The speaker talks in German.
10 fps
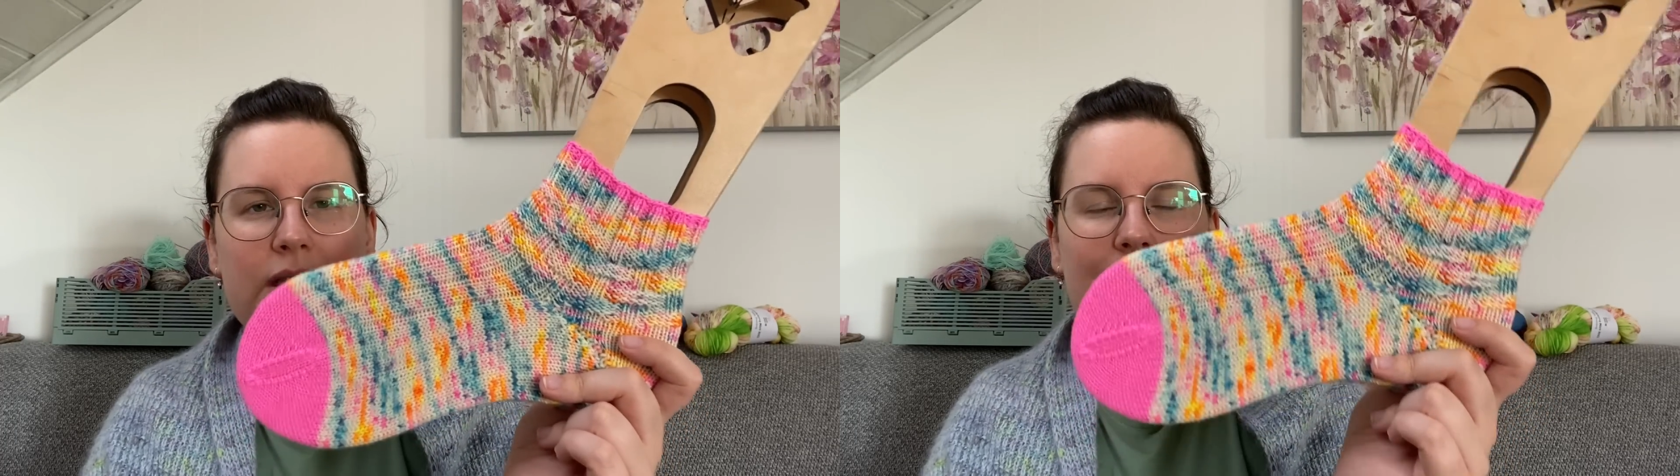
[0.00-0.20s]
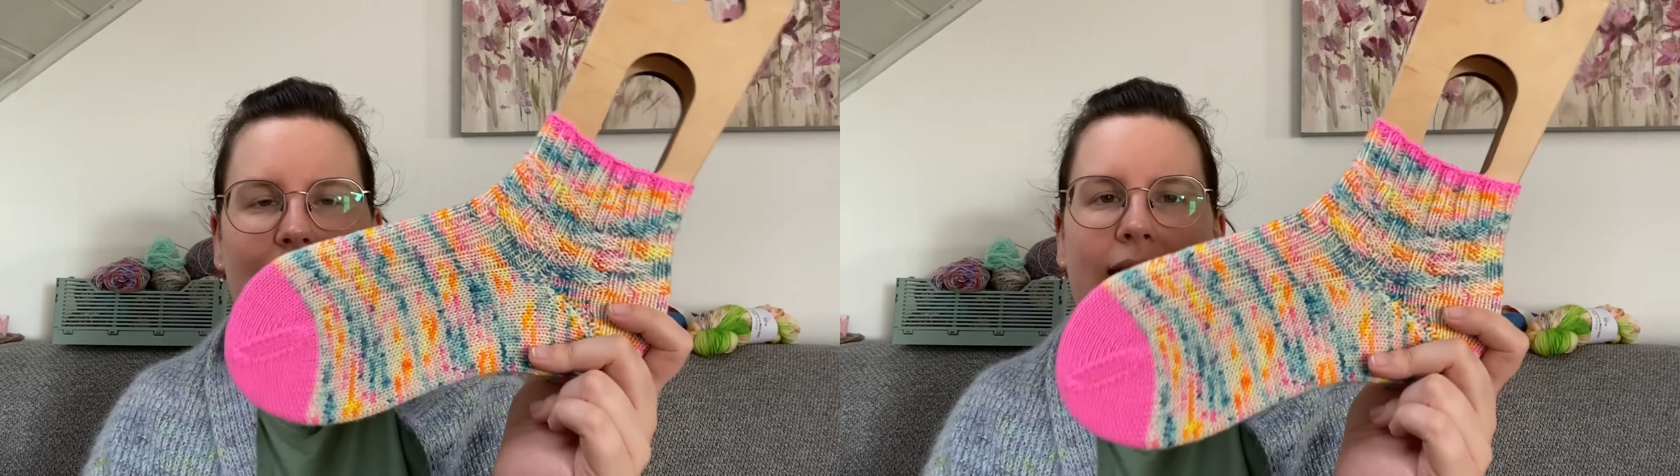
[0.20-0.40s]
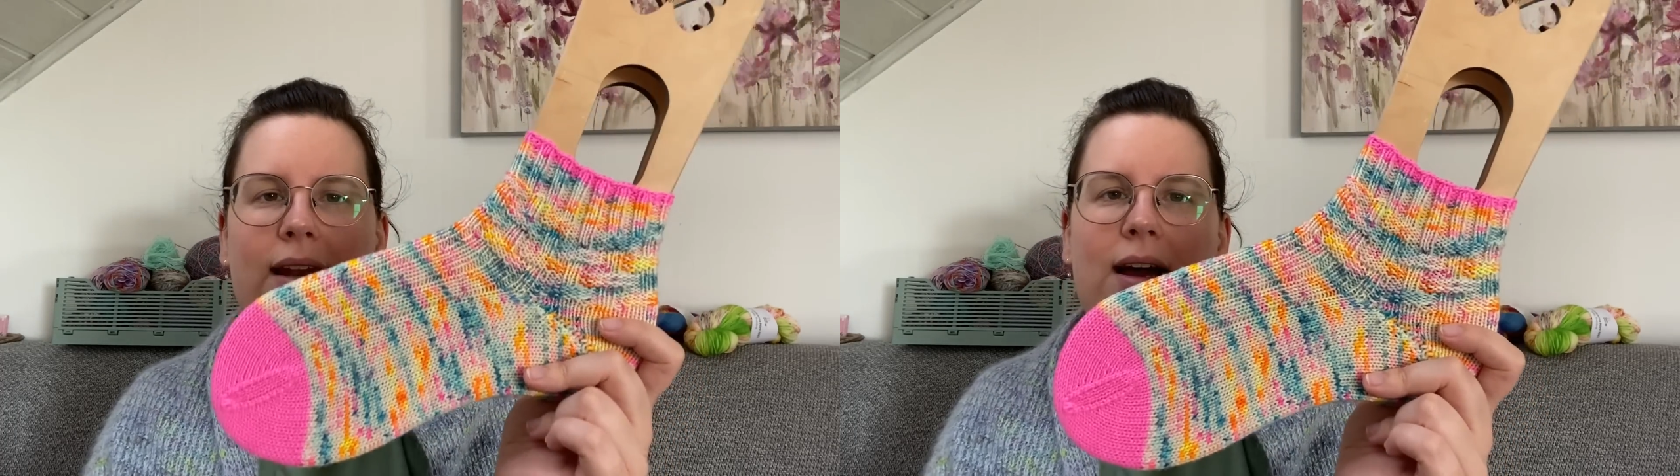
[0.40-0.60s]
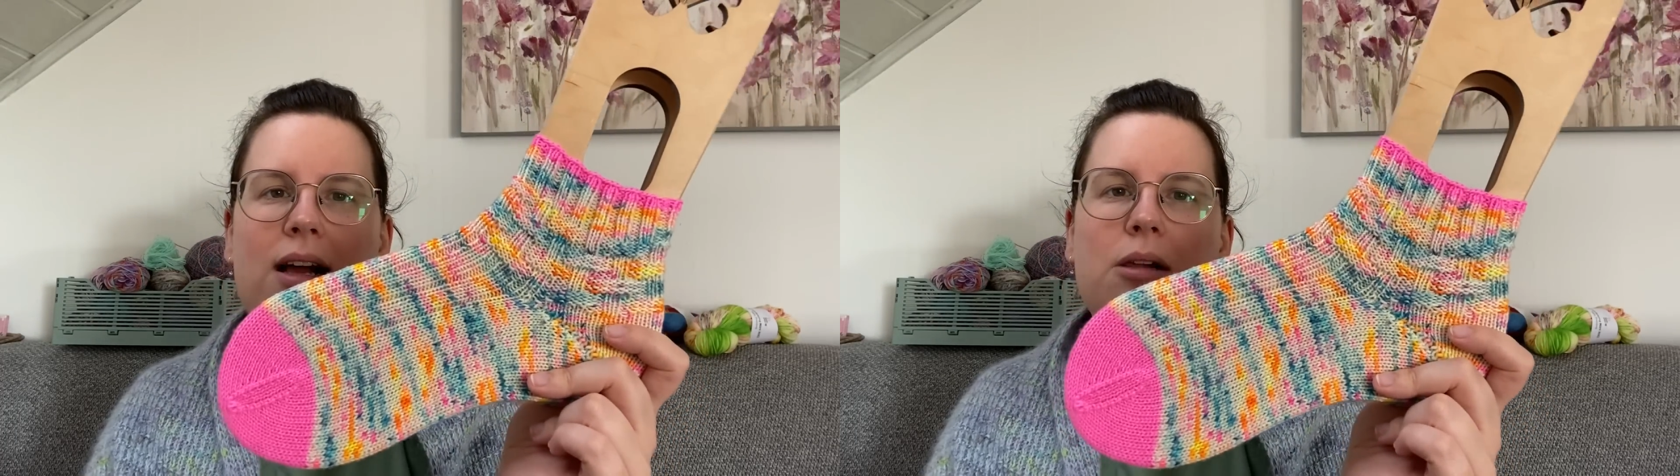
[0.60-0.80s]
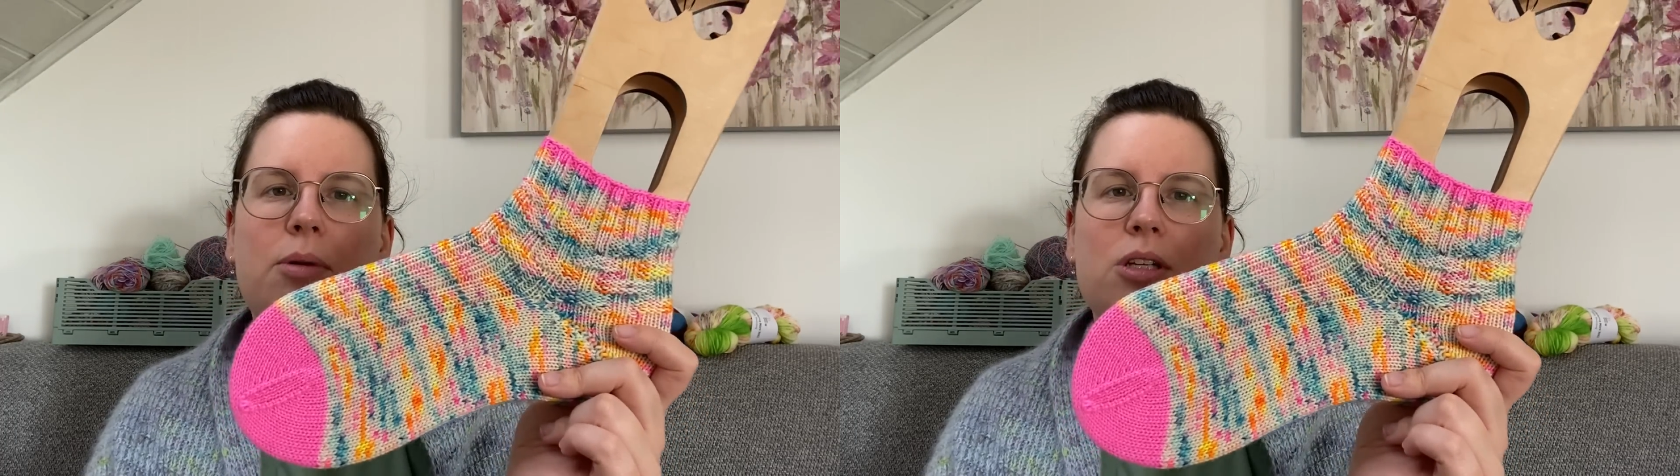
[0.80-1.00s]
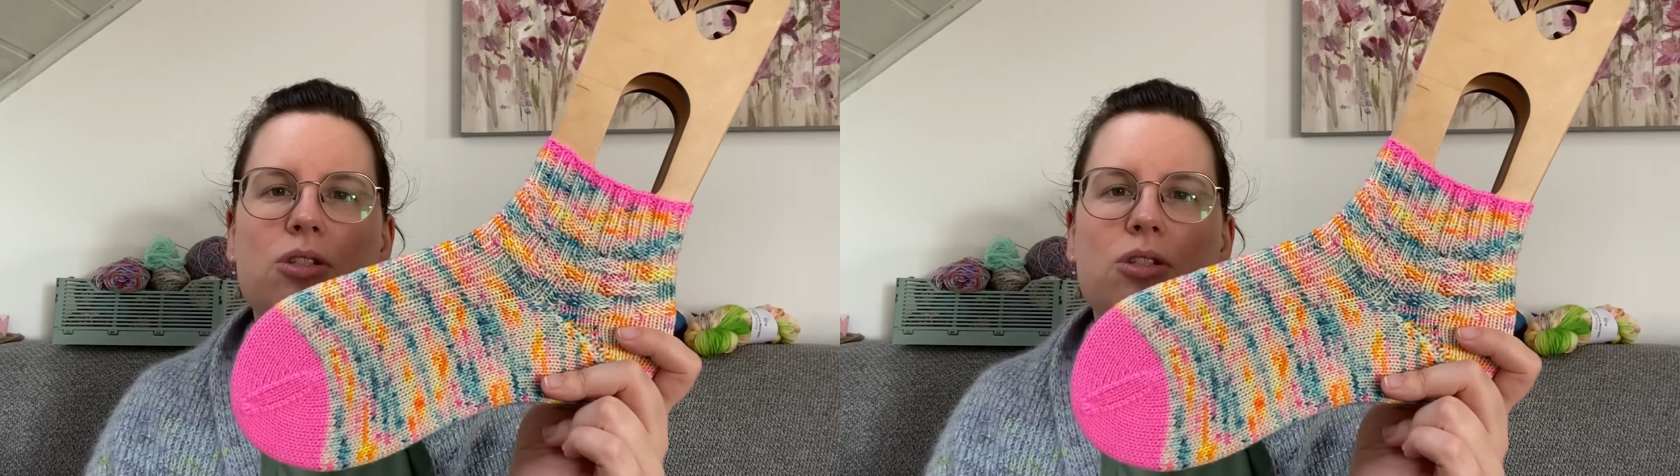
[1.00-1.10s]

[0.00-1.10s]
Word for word: zweieinhalber